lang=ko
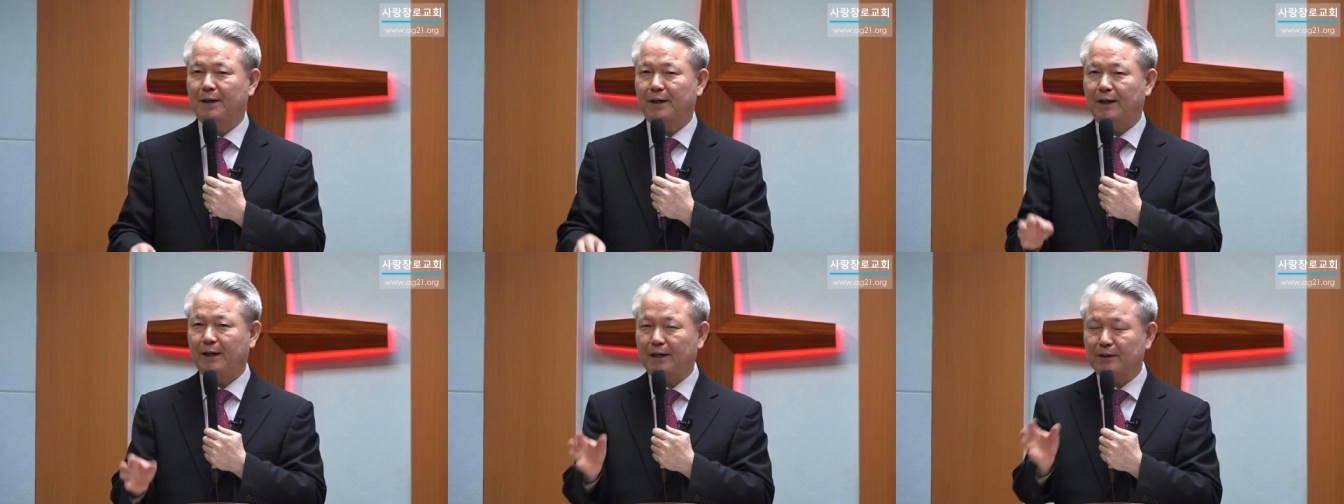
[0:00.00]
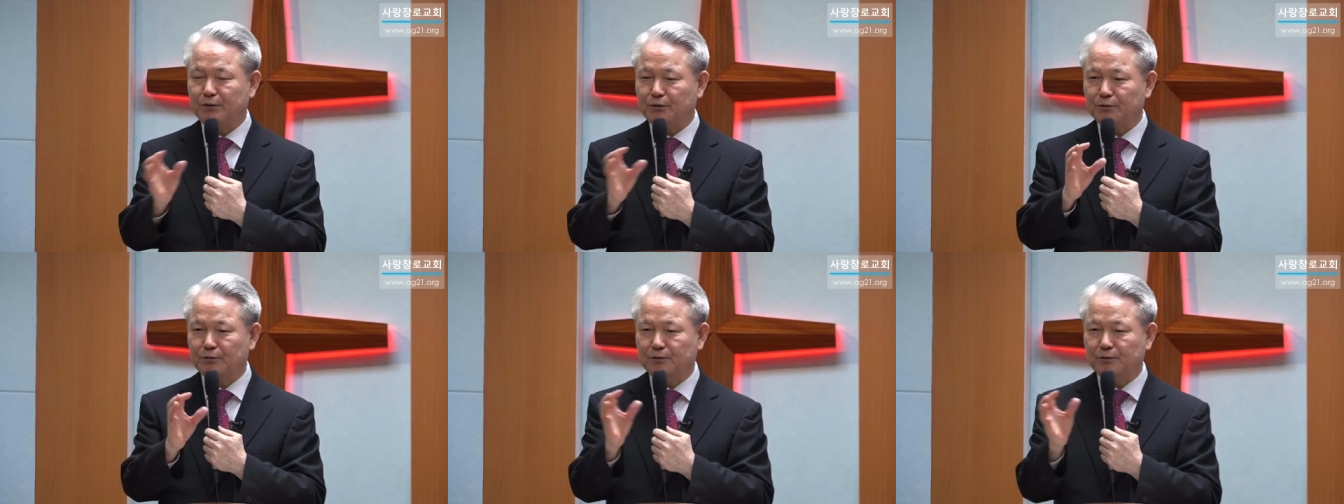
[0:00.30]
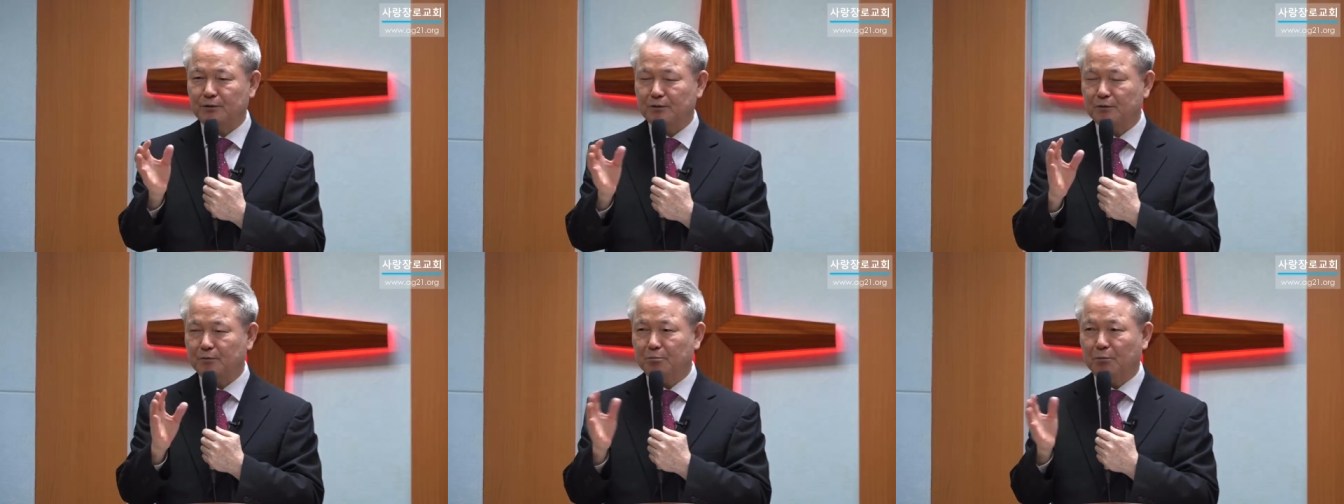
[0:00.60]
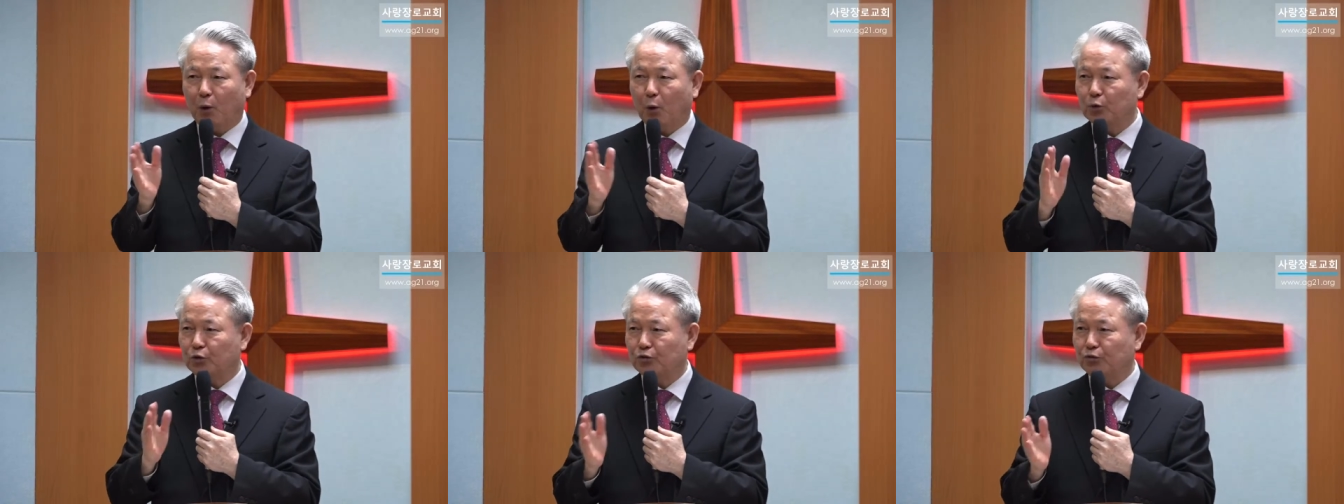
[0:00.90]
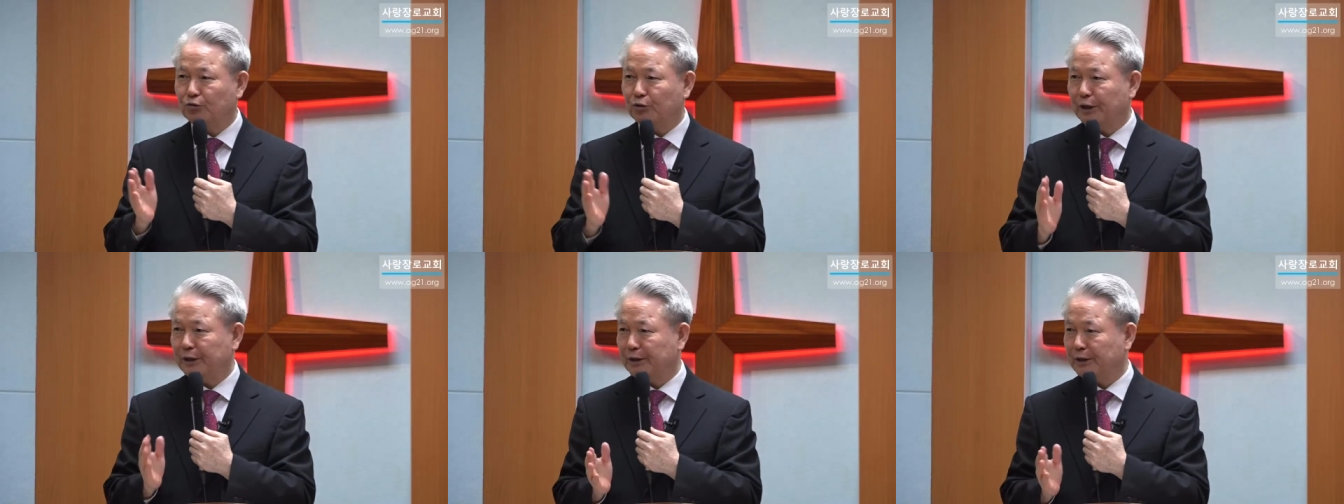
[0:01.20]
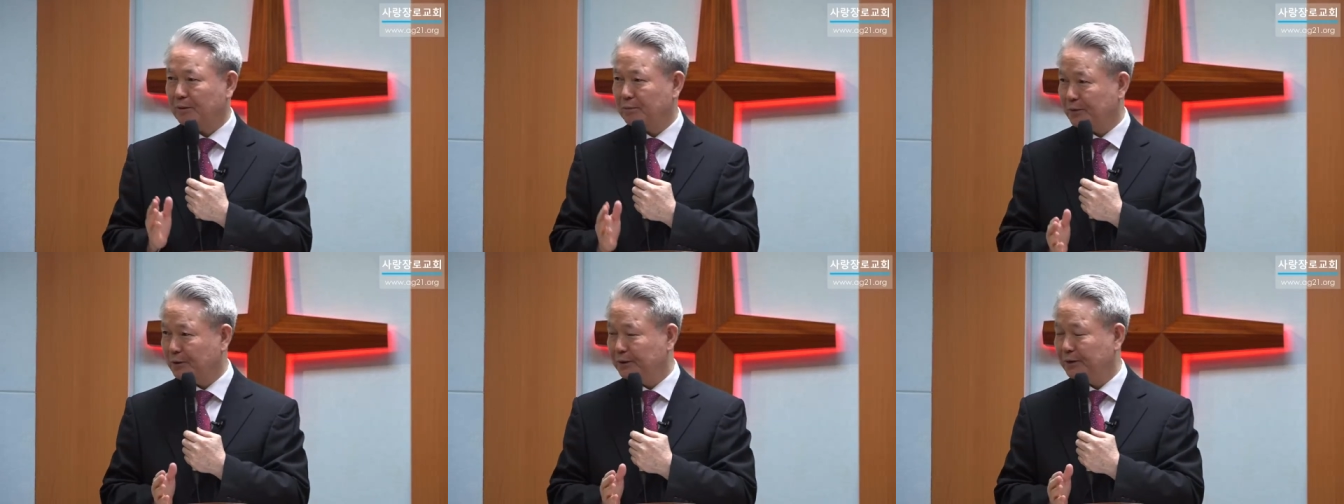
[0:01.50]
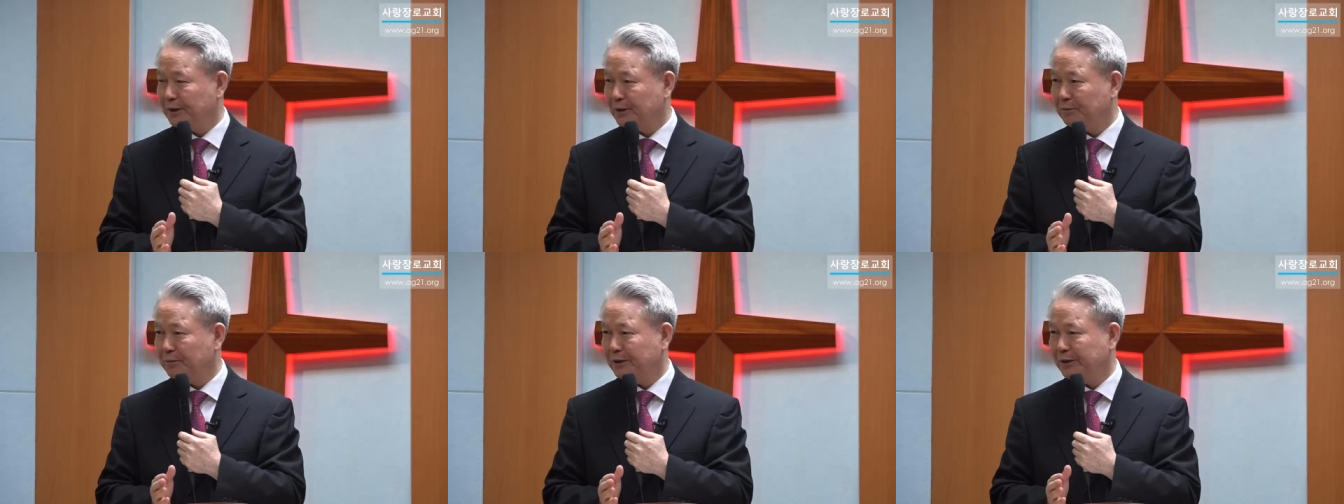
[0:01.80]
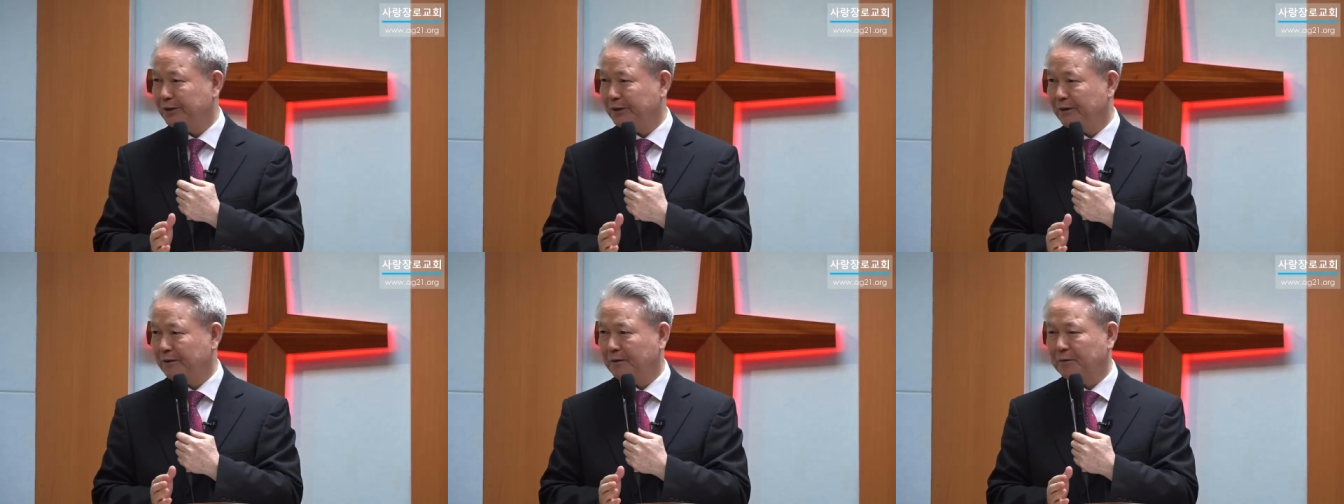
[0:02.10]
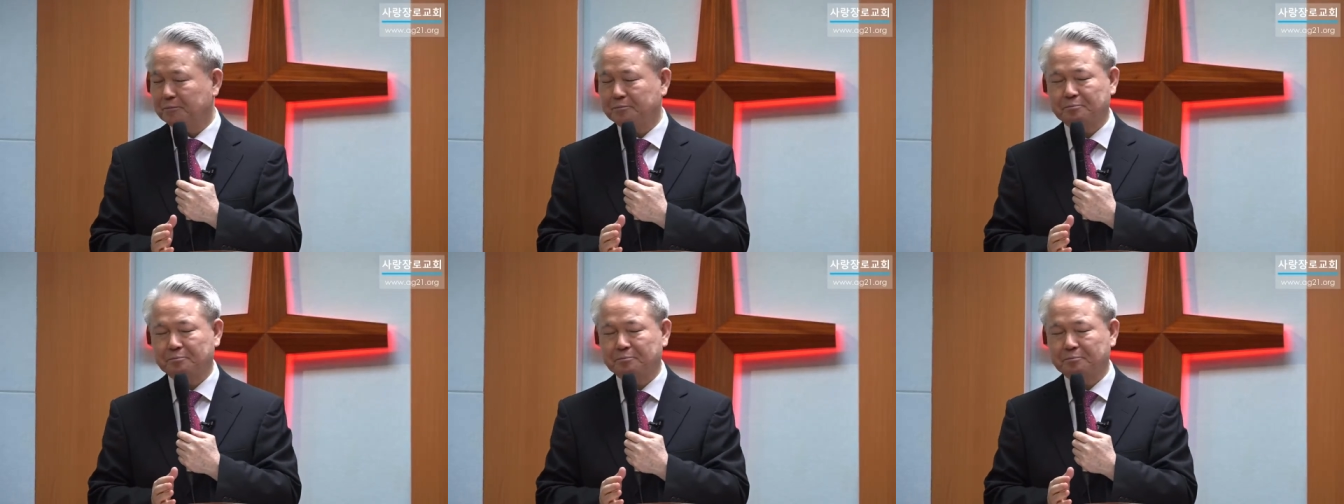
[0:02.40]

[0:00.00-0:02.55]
아주 모순된 게 뭐냐면요.